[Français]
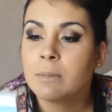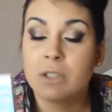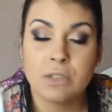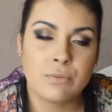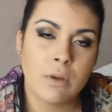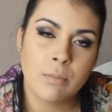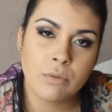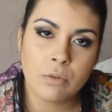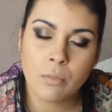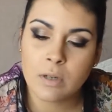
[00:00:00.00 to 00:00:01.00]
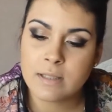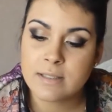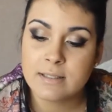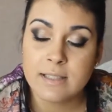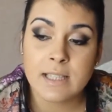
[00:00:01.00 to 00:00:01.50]
Mais j'ai voulu absolument les
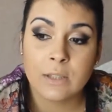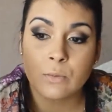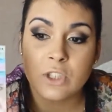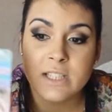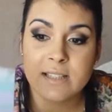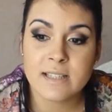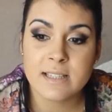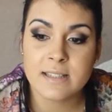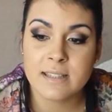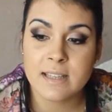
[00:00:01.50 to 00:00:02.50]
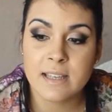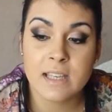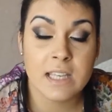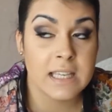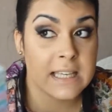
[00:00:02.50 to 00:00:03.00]
tester. Et donc je les ai
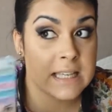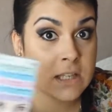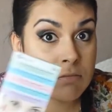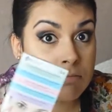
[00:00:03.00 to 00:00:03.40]
testés et